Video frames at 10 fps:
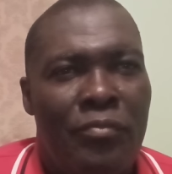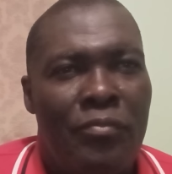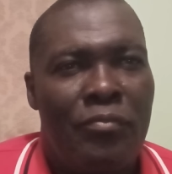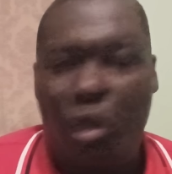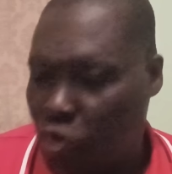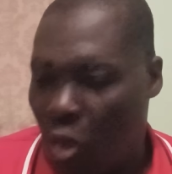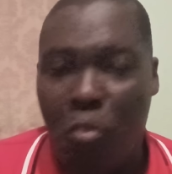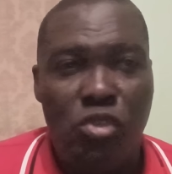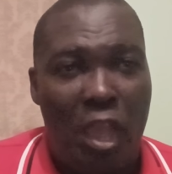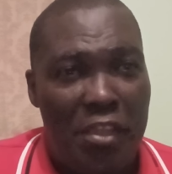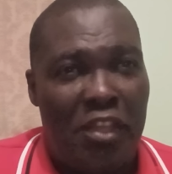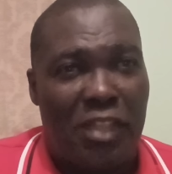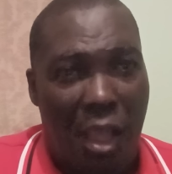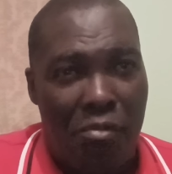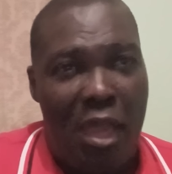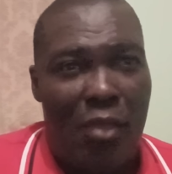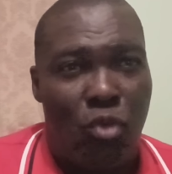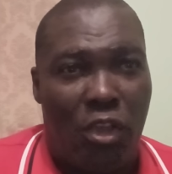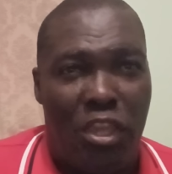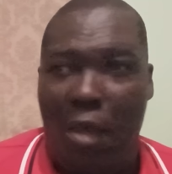Porque yo mucha gente que están hablando
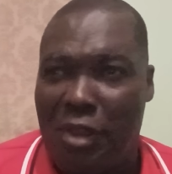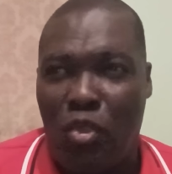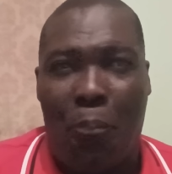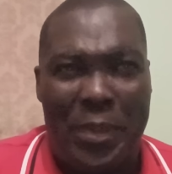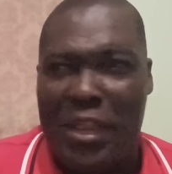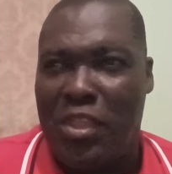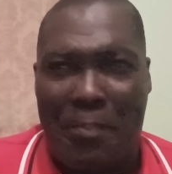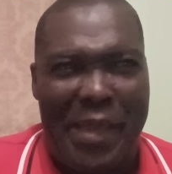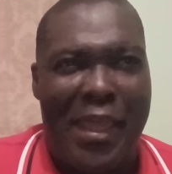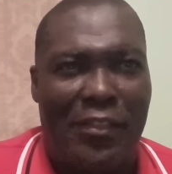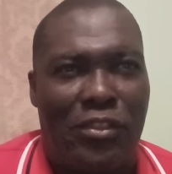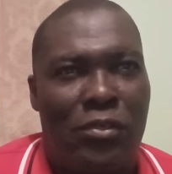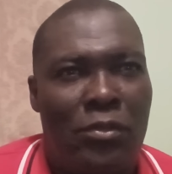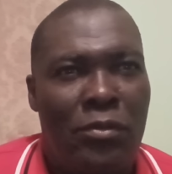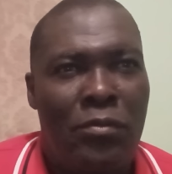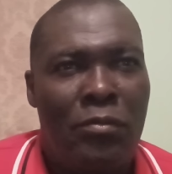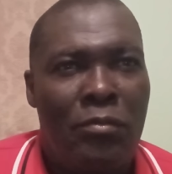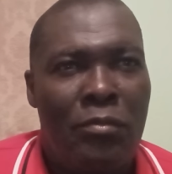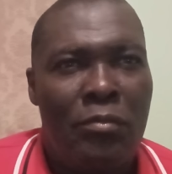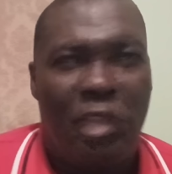aquí, hablando pila de disparate,
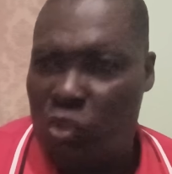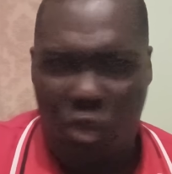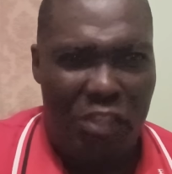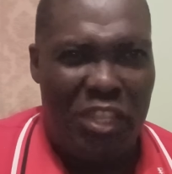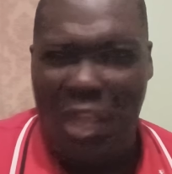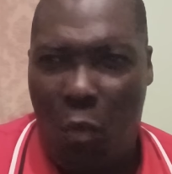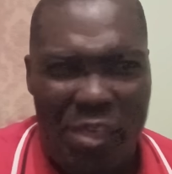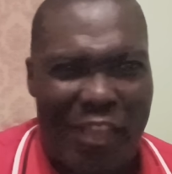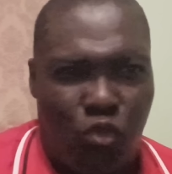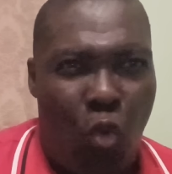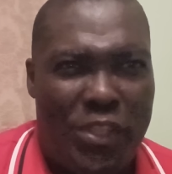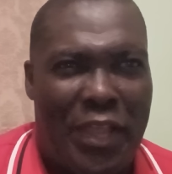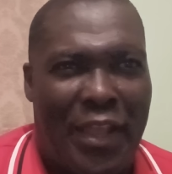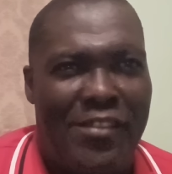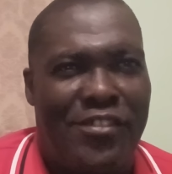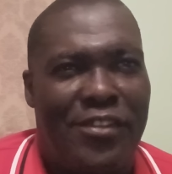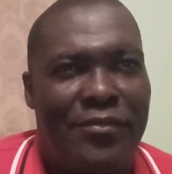que no han tenido azúcar en la cárcel.